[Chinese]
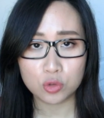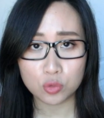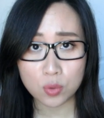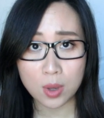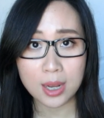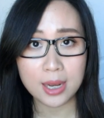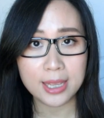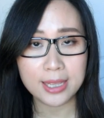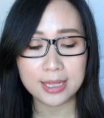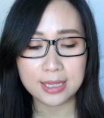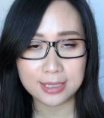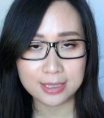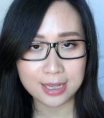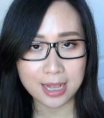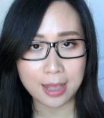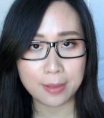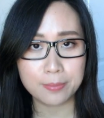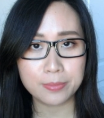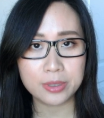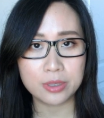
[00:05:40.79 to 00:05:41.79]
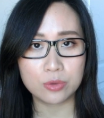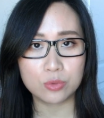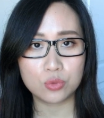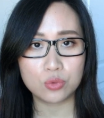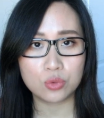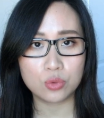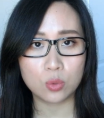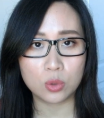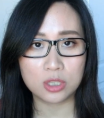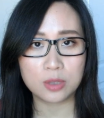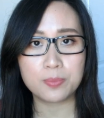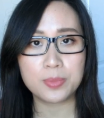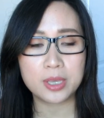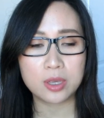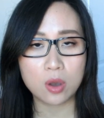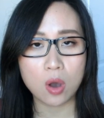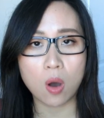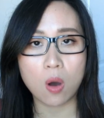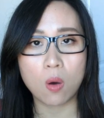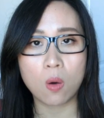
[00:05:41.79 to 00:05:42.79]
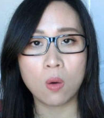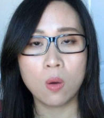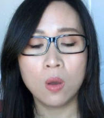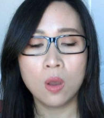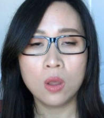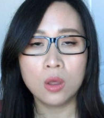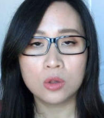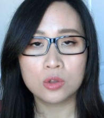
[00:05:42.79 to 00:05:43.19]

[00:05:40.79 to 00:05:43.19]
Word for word: 酸类的产品去我的闭口，